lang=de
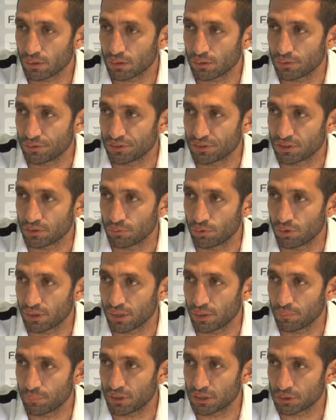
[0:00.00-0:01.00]
in dieser
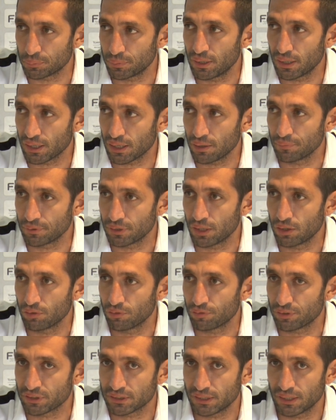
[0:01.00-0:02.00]
Woche ein paar Spieler haben auch
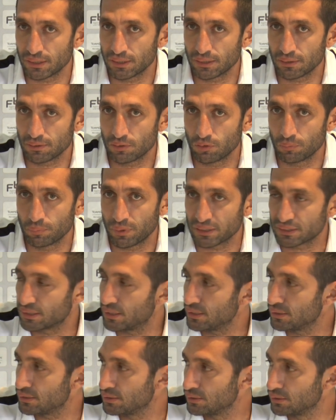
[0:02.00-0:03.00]
verstanden um
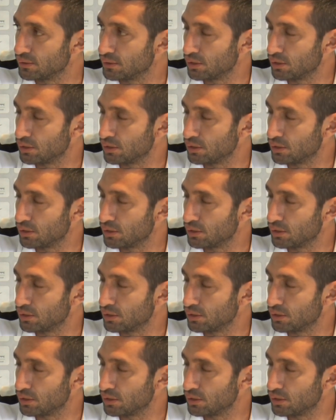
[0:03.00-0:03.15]
Basket